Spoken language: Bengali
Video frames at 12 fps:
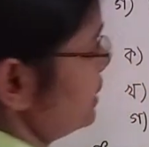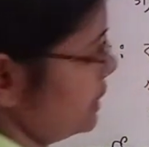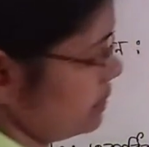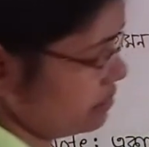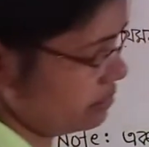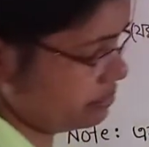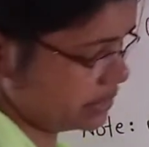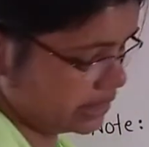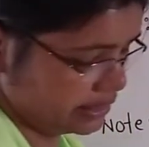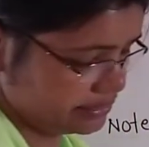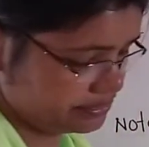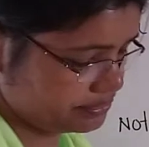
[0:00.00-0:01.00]
এরকম
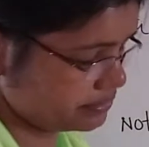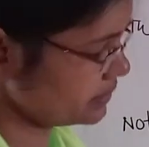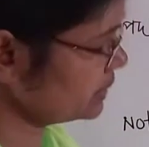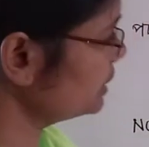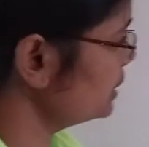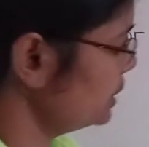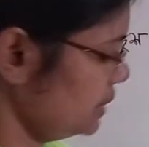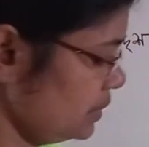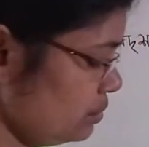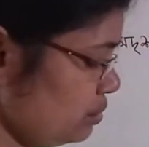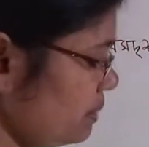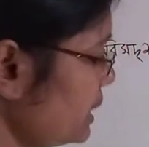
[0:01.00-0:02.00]
দিলা
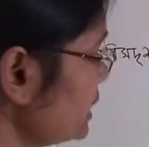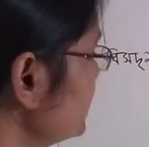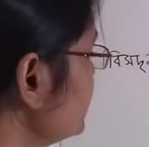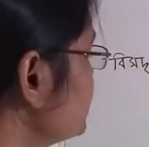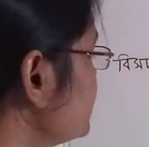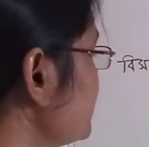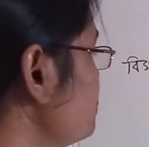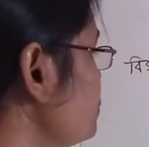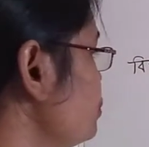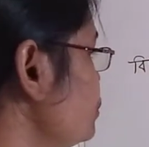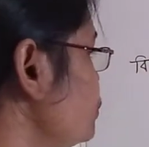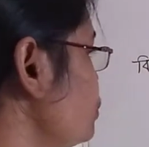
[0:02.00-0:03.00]
তোমার ইচ্ছা
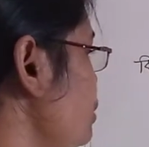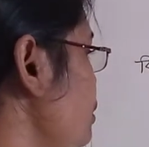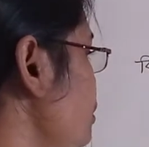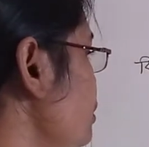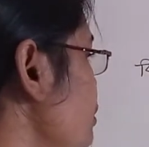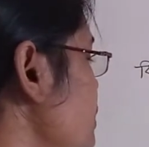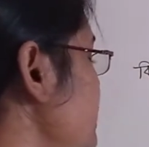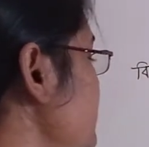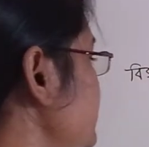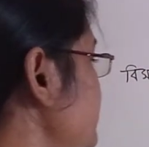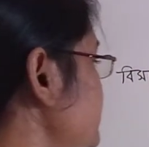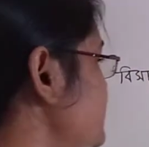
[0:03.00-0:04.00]
মতো চলক
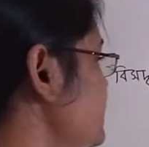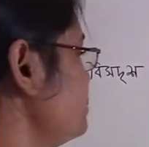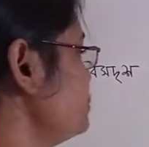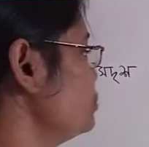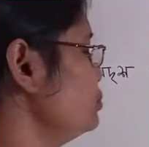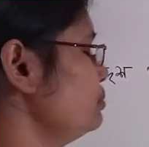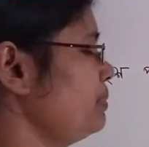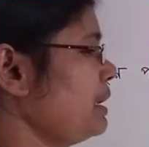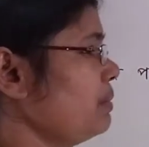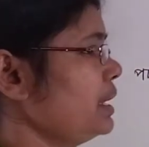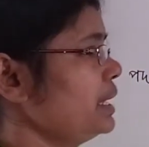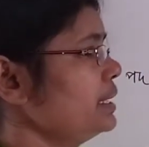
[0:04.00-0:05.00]
ইচ্ছামতো
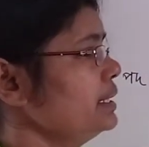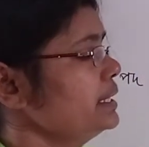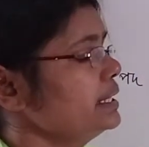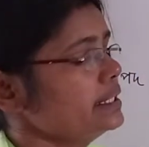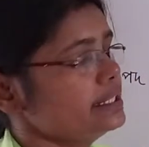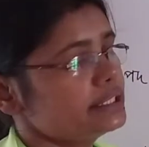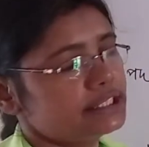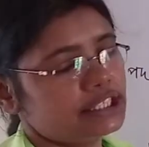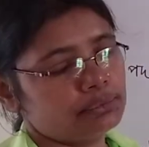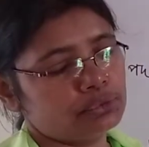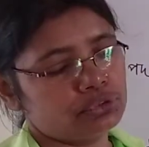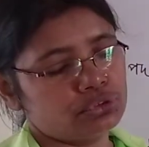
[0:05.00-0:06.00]
পাওয়ার
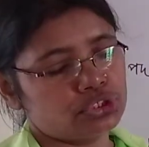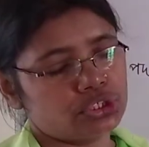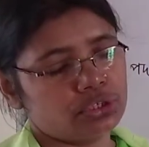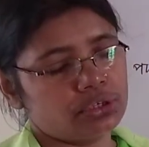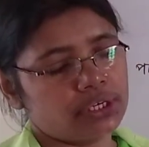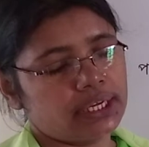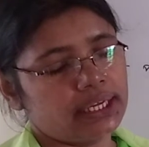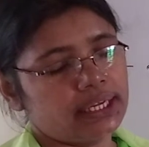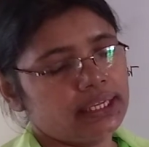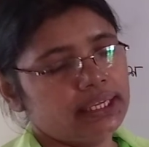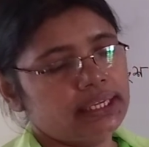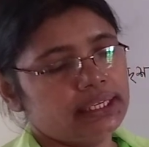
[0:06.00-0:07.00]
ইচ্ছামতো সংখ্যা
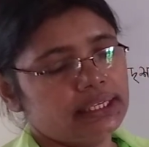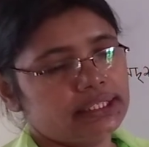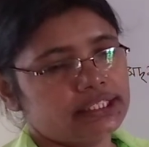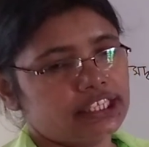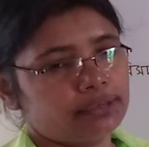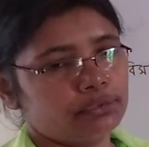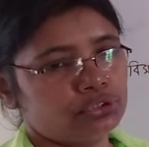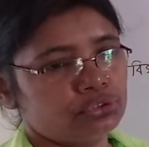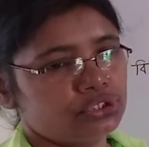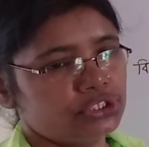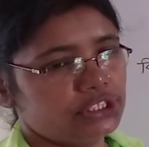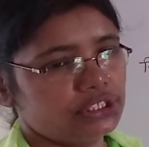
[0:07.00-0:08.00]

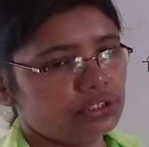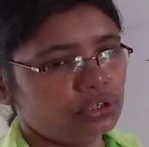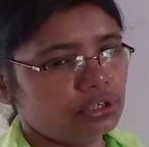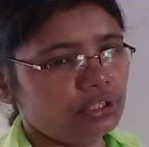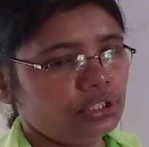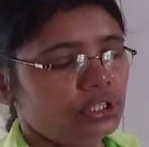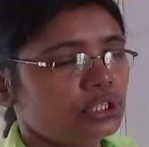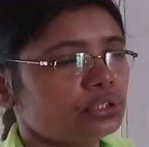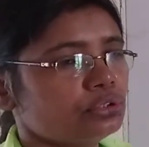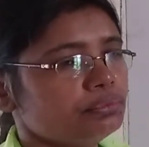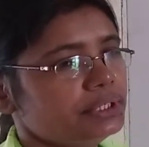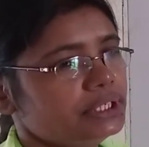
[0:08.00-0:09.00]
ইচ্ছামতো চিহ্ন
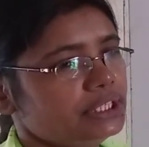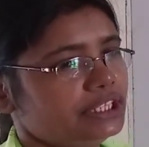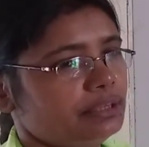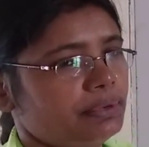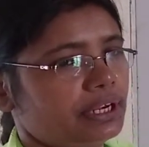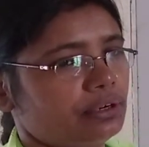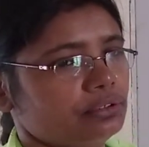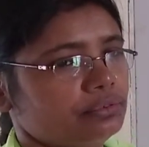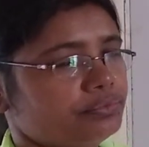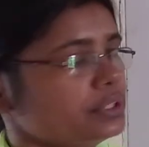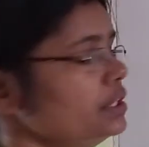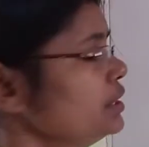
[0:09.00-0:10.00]
তুমি নিতে পারো
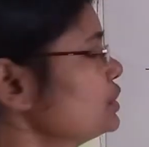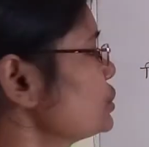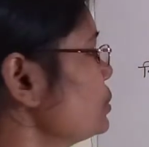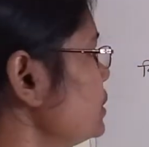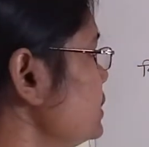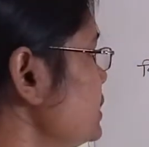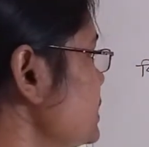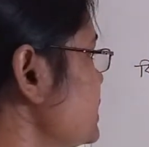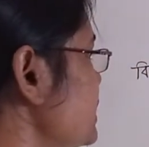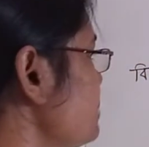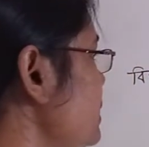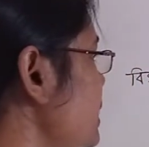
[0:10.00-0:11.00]

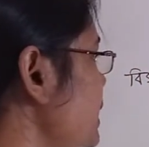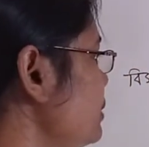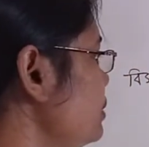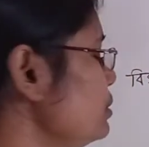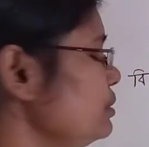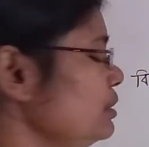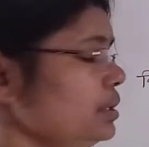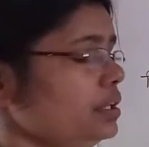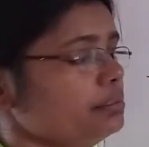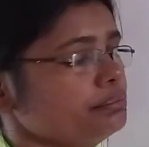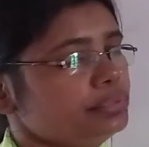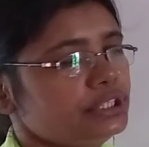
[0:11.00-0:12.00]
সদৃশ্যের বেলায়ও
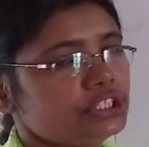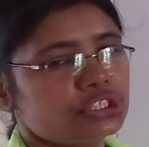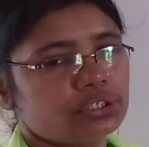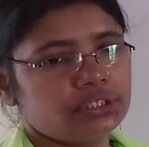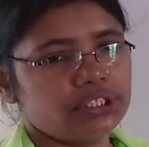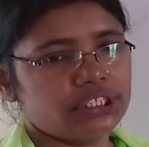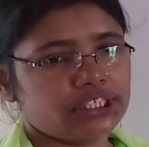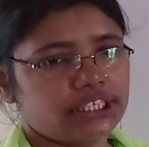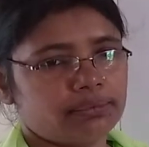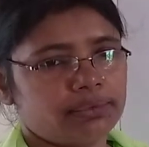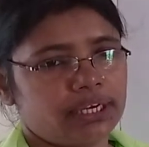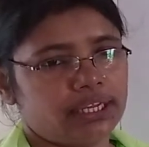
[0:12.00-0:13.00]

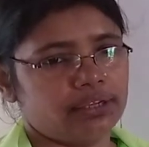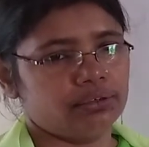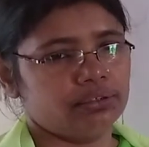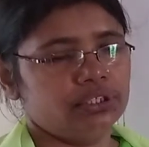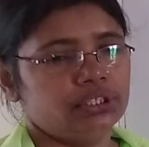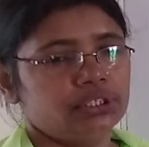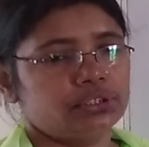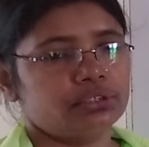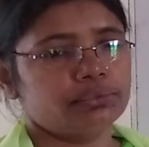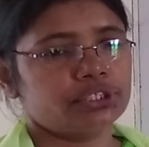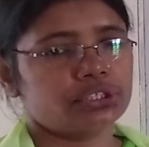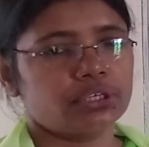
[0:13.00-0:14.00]
বিসদৃশ্যের বেলায়ও
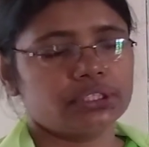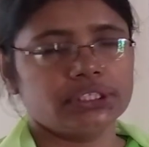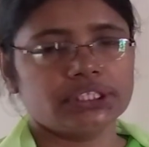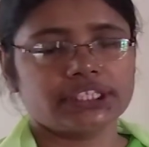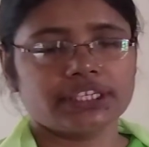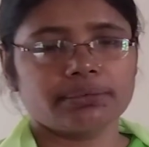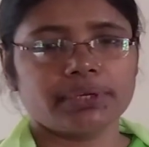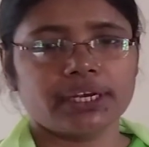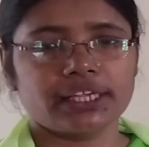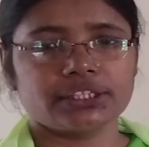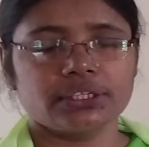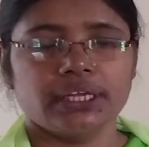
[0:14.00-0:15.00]
তবে সদৃশ্যের
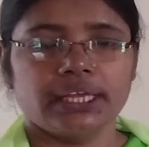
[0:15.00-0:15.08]
বেলায়